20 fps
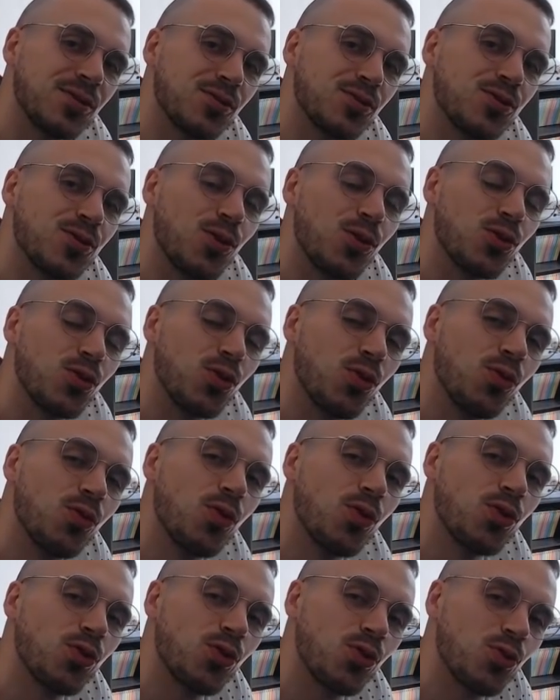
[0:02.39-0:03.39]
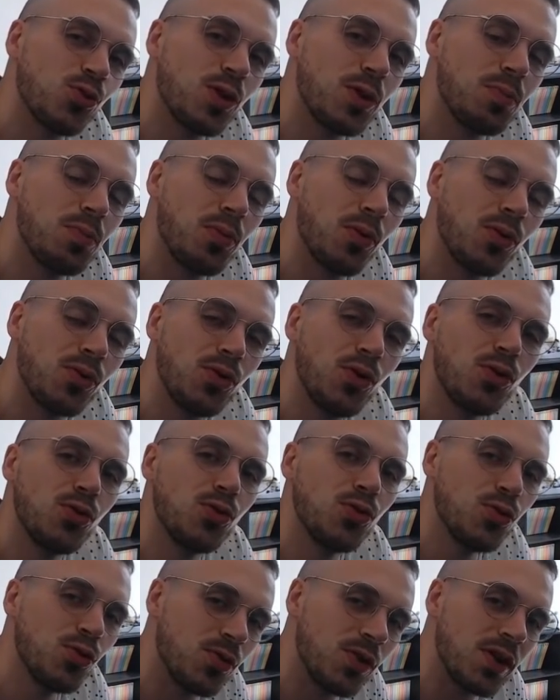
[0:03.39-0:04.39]
on se retrouve aujourd'hui pour une
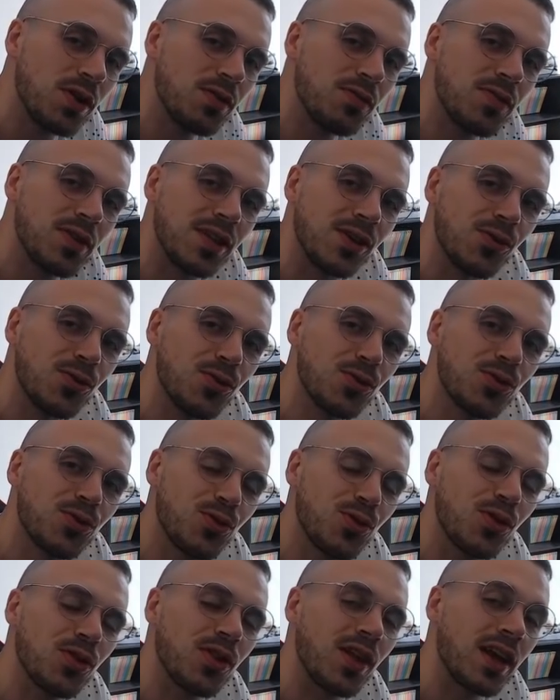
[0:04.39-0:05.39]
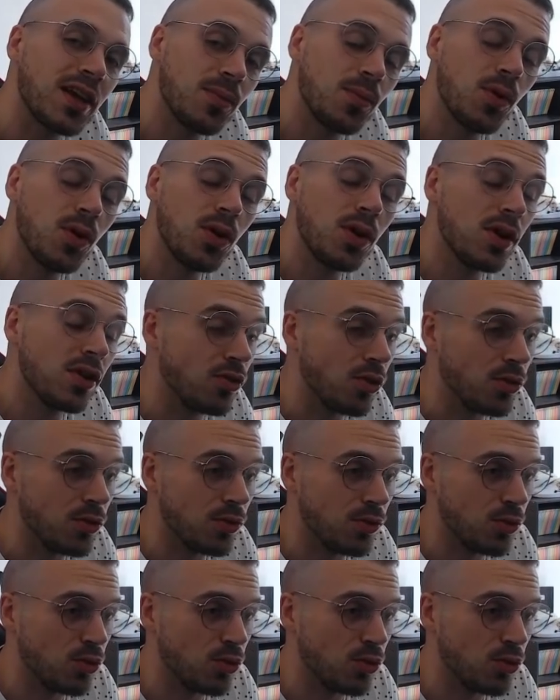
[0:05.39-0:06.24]
nouvelle vidéo sur Dragon Ball Legends.